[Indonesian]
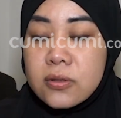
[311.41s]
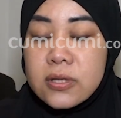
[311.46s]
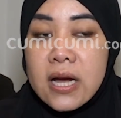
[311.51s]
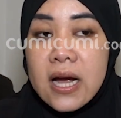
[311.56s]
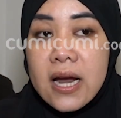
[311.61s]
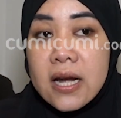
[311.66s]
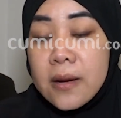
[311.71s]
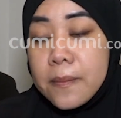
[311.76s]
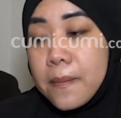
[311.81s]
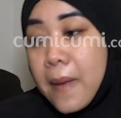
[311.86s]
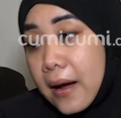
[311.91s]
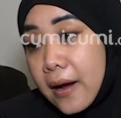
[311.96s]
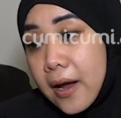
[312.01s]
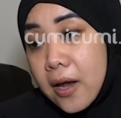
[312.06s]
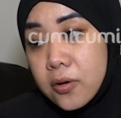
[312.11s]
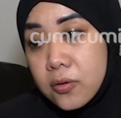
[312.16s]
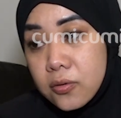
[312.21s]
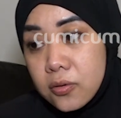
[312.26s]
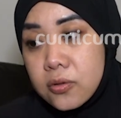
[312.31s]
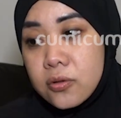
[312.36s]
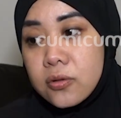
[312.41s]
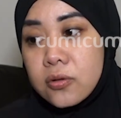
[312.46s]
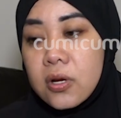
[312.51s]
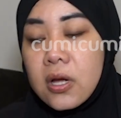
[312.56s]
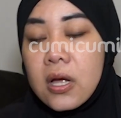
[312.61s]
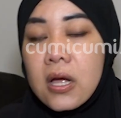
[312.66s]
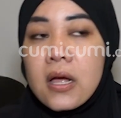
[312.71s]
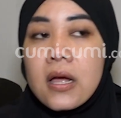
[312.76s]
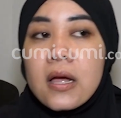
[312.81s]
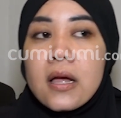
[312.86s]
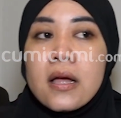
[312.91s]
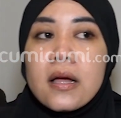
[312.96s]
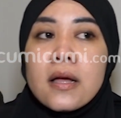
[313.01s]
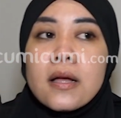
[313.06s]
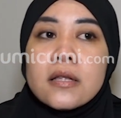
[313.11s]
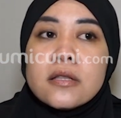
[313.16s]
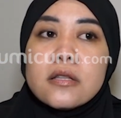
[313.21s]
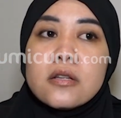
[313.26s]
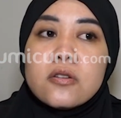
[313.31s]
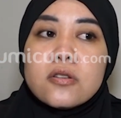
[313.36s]
jangan dipakai dulu
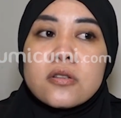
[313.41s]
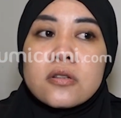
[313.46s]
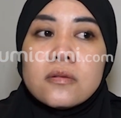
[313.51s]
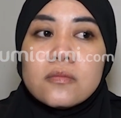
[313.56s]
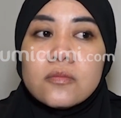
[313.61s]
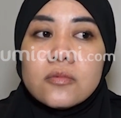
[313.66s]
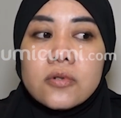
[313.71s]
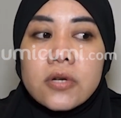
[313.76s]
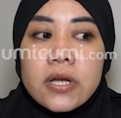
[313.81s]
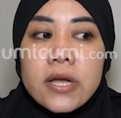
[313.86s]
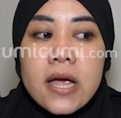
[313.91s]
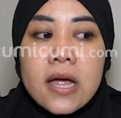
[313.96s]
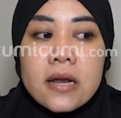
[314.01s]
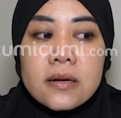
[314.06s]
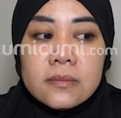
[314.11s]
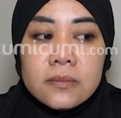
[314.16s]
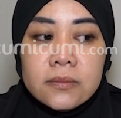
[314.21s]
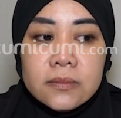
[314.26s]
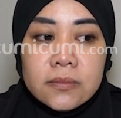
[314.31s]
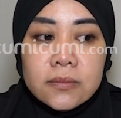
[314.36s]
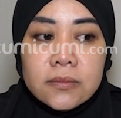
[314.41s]
terus kemudian